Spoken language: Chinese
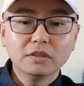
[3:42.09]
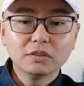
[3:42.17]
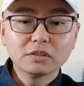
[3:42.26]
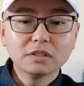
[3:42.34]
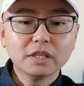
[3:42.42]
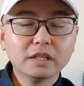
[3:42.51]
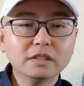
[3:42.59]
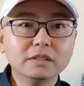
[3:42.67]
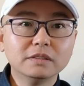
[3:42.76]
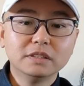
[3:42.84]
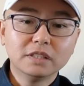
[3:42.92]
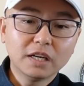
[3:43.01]
俄罗斯那个，
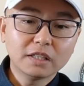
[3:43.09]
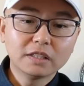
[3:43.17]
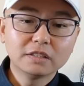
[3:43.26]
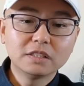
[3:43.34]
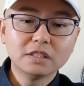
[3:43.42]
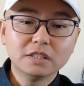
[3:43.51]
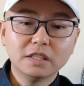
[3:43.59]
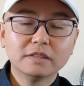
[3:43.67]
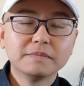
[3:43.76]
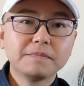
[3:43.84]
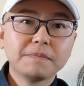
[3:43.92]
你你看那个细节